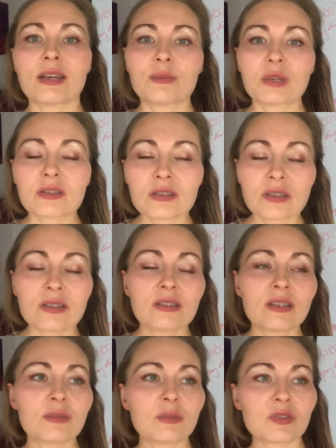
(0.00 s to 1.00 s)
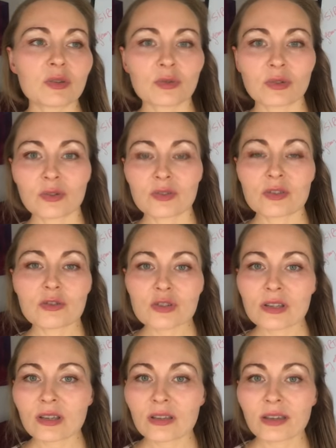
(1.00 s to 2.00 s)
Między innymi są to
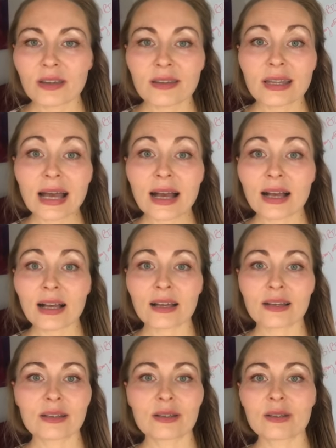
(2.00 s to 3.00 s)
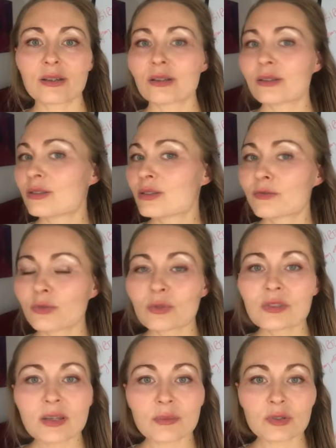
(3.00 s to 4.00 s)
zniszczenia DNA,
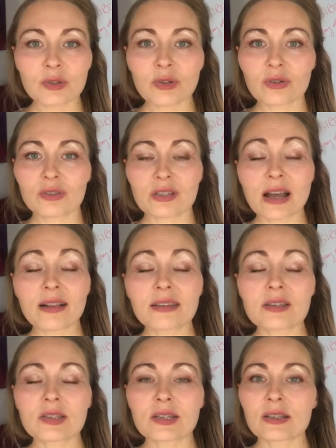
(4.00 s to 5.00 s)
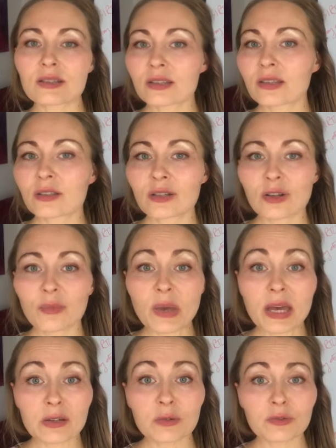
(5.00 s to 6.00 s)
dysfunkcje mitochondrialne, skracanie
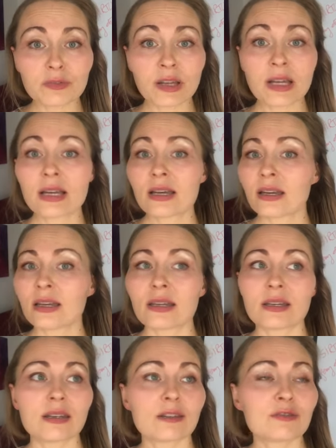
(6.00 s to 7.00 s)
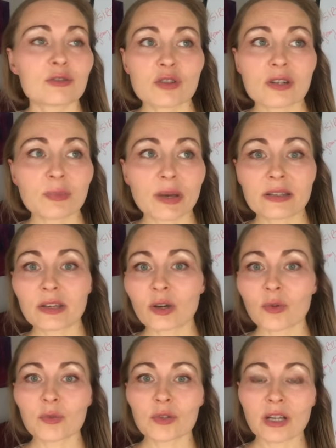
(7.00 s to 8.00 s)
telomerów, E, wyczerpanie
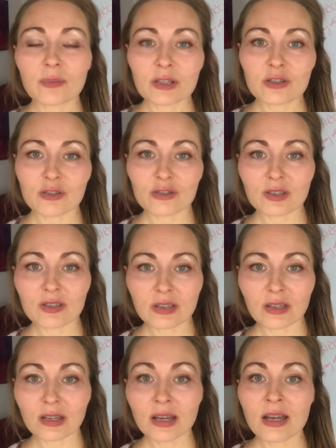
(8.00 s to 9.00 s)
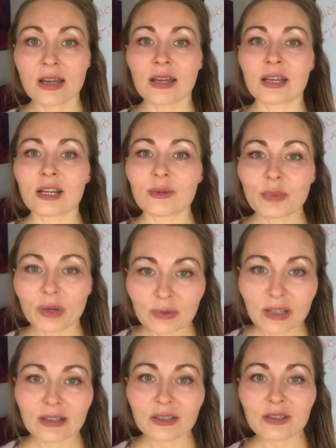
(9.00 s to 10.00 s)
komórek macierzystych. E,
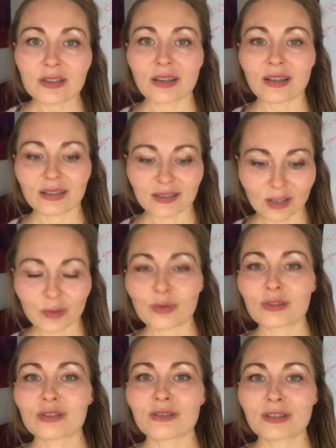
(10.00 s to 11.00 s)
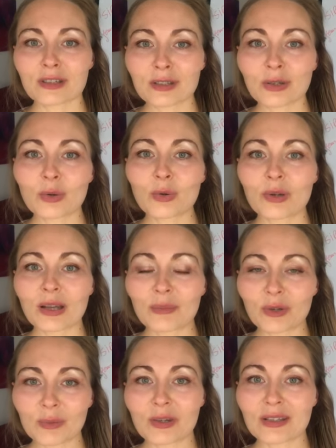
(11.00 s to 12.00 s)
pełna lista znajduje się w artykule,
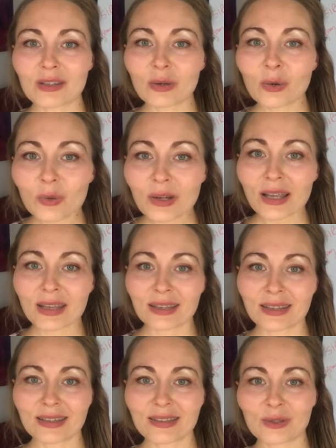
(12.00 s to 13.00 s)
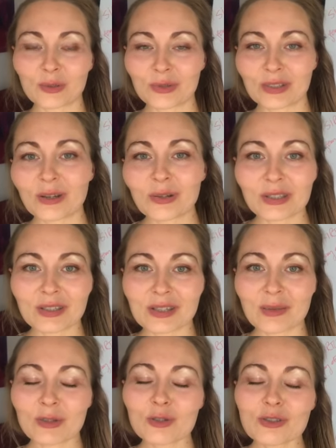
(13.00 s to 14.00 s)
moim artykule, e, do którego link
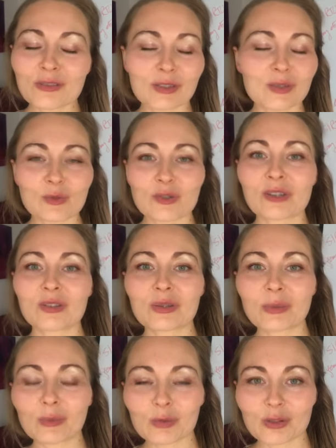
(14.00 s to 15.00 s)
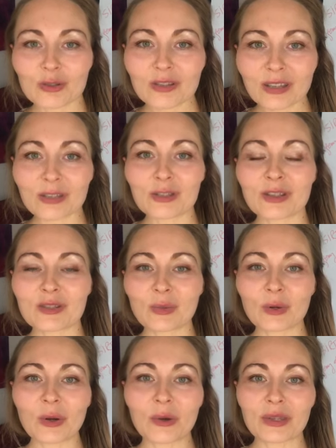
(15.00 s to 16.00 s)
zamieszczam, więc można to sobie przeczytać na
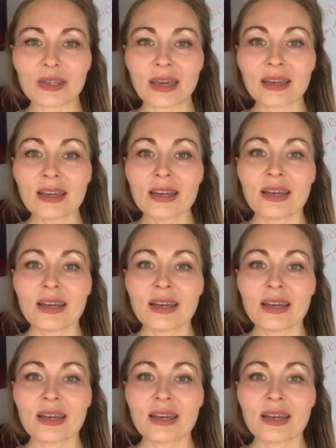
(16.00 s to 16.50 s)
spokojnie.